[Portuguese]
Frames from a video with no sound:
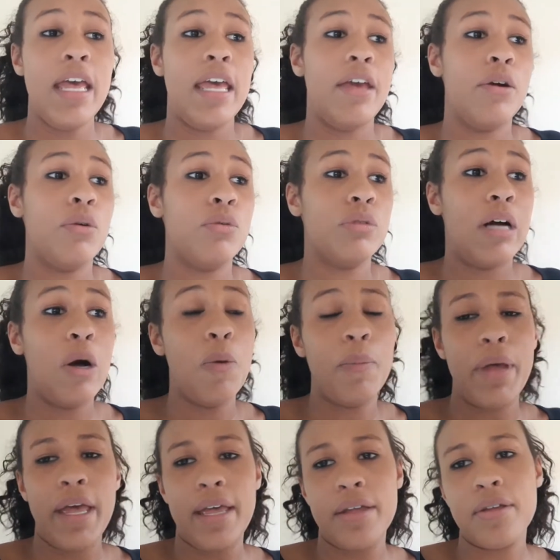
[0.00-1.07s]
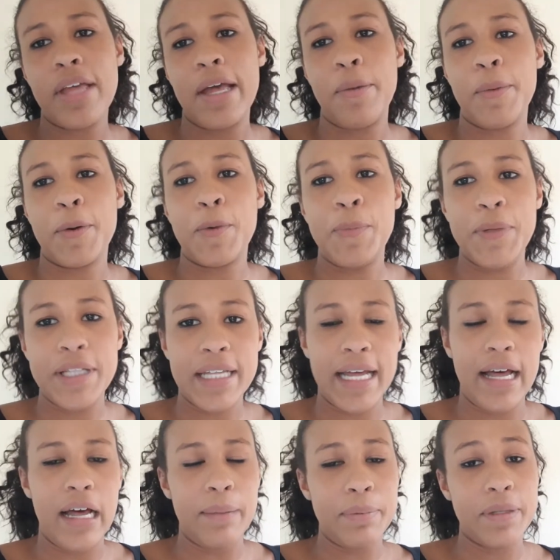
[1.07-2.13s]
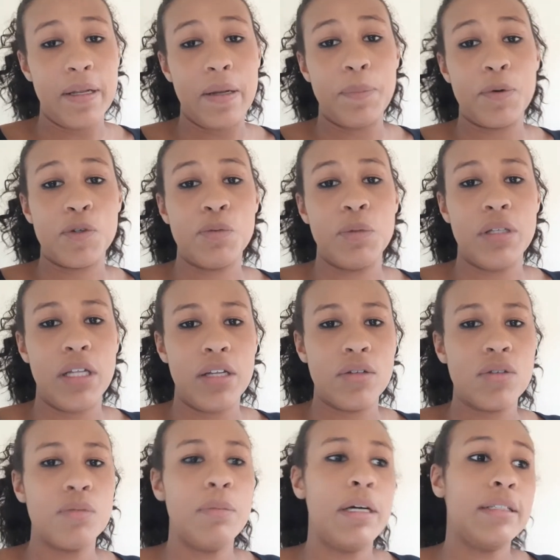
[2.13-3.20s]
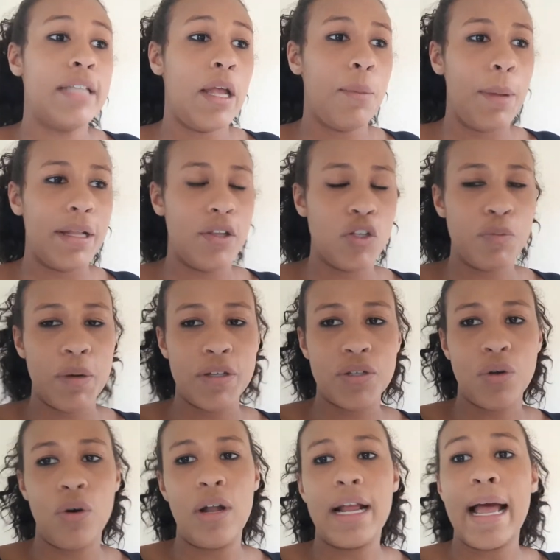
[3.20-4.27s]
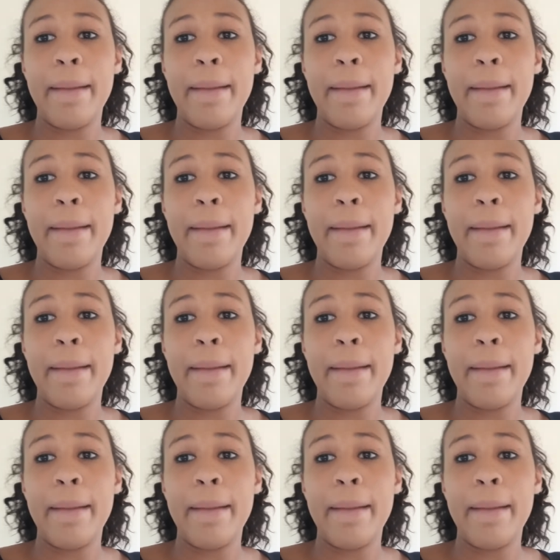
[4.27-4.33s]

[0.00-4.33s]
Eu arrumei é, uma comida rápida ali para os meninos, mandei o Matheus para escola,